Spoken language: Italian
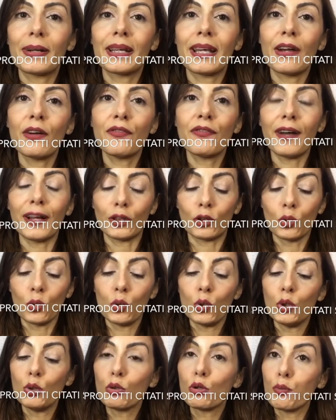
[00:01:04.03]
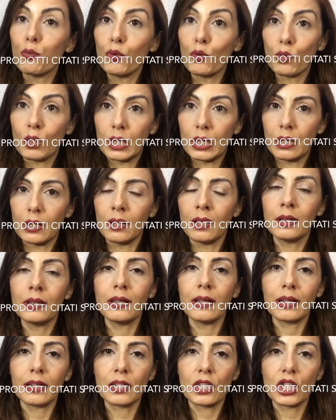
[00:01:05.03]
perché ho fatto un lookbook
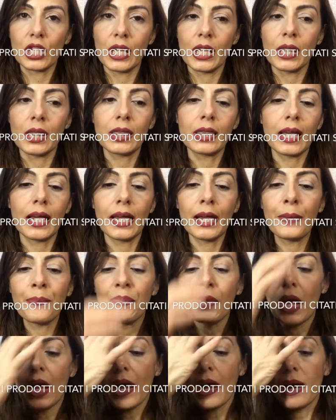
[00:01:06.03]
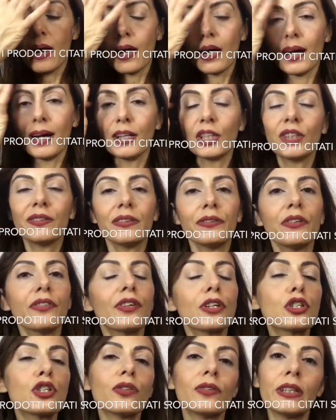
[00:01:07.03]
di recente uh, dove vi
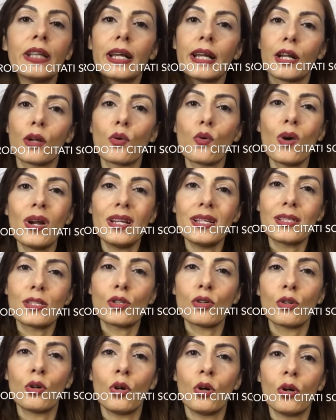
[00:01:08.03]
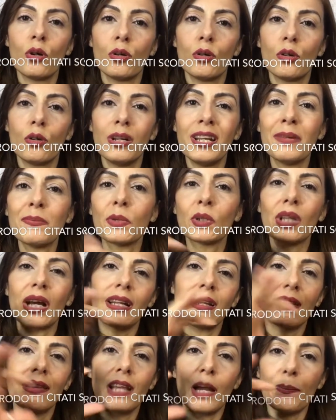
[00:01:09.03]
faccio vedere quali sono oh, le
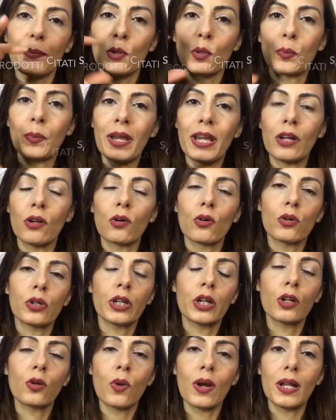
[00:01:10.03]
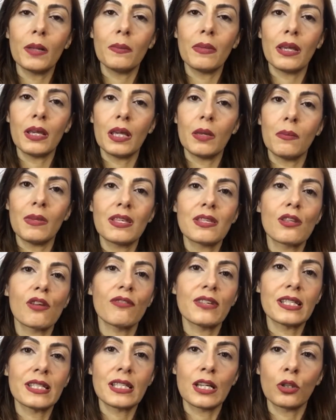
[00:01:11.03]
modalità più o meno con il quale mi, mi
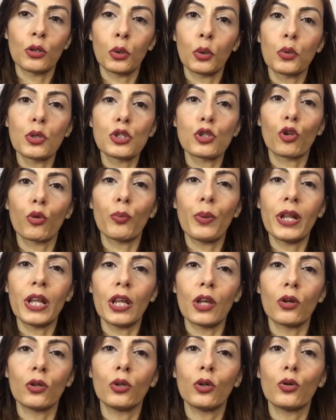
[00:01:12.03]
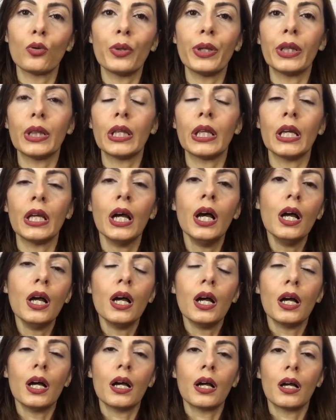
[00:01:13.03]
sto vestendo in questo periodo periodo, quindi
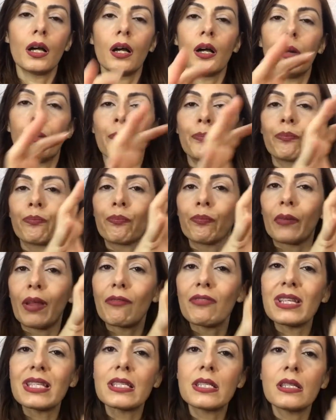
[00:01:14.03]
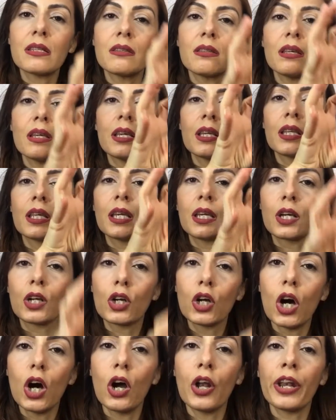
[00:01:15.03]
um, vestitini,
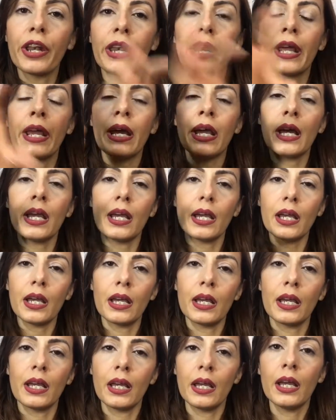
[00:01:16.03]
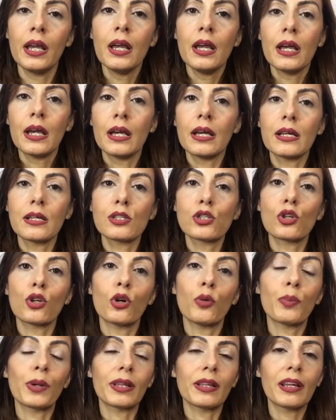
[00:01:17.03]
gonne, eh, eh,
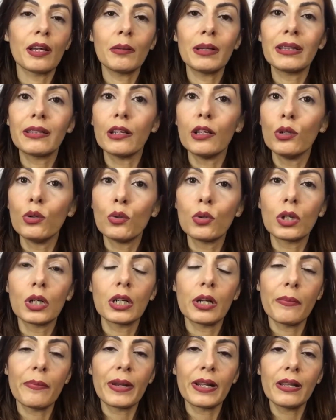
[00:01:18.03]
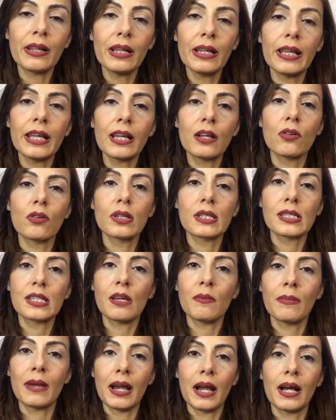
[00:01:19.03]
sono praticamente il look che prediligo
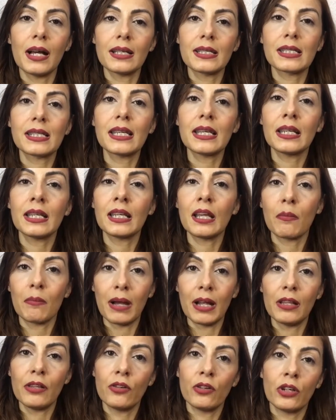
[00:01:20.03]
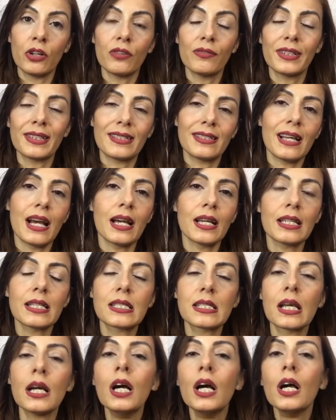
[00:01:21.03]
insieme a skinny e maglioni
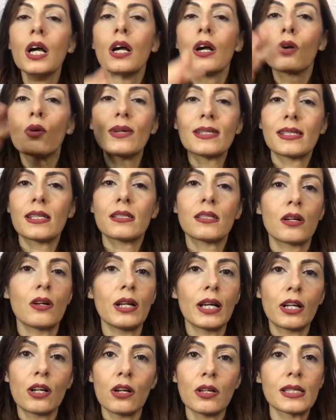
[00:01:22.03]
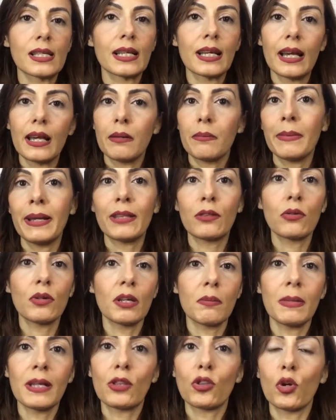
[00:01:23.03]
oversize. Queste sono le cose che metto e
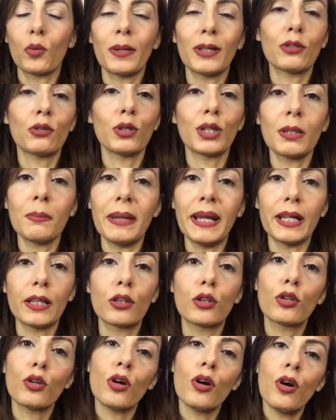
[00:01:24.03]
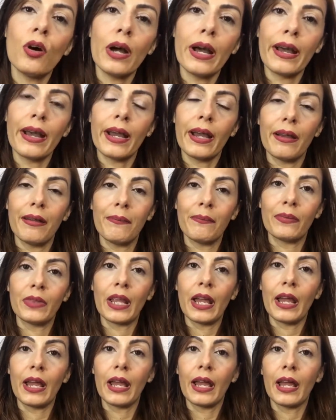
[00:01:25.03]
rimetto, metto e rimetto, ehm,
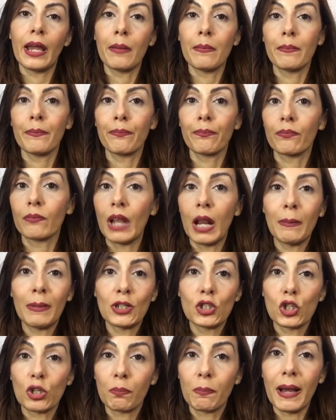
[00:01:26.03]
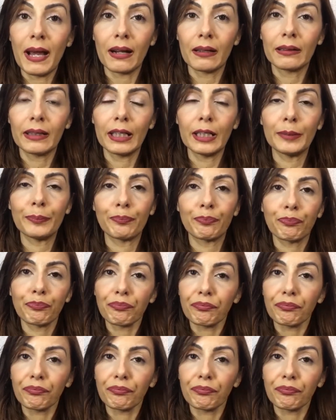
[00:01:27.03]
ehm la maggior parte